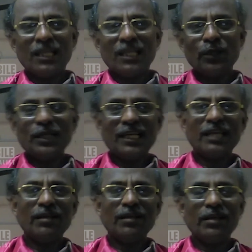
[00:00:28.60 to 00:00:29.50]
ஏதோ
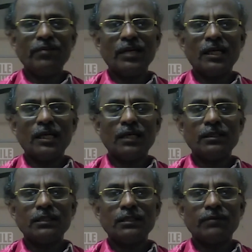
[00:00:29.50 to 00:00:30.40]
இன்னைக்கு இவங்க
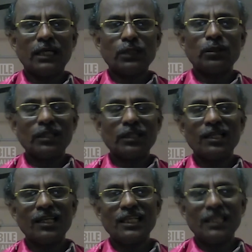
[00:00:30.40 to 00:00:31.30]
வழக்கு
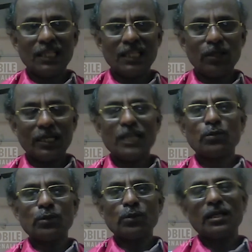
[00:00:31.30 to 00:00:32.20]
தொடர்ந்ததெல்லாம் இது ஏதோ
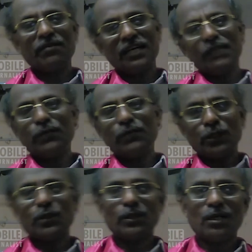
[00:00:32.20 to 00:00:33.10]
ரேஸ் குதிரை விரட்டி
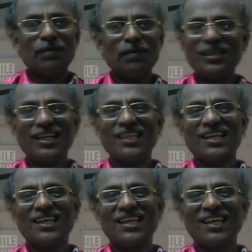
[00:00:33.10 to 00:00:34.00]
விட்டுட்டோம் அப்படின்னு
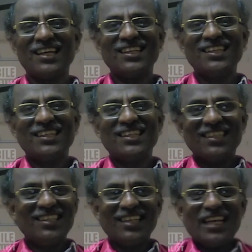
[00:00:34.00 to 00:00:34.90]
நினைக்கிறாங்க
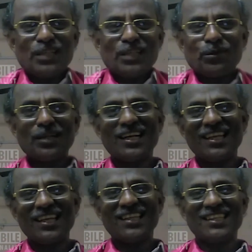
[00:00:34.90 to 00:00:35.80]
இது ரேஸ் குதிரை
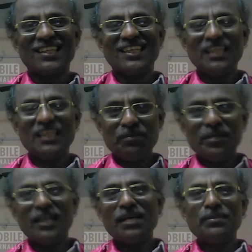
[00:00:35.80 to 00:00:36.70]
கிடையாது இது
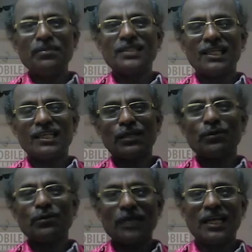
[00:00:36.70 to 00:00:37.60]
மெரினா பீச்சில் இருக்கிற
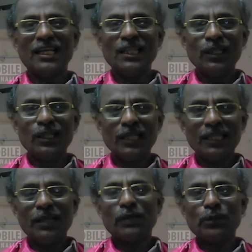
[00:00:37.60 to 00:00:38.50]
குதிரை இது இந்த
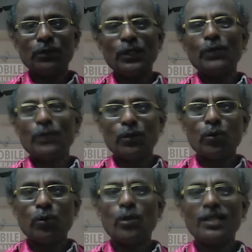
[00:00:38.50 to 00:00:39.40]
இந்த குதிரையினுடைய
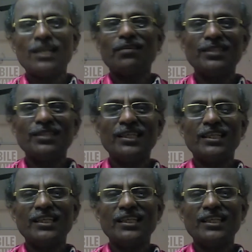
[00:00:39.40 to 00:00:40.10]
ஓனர்கள் வந்து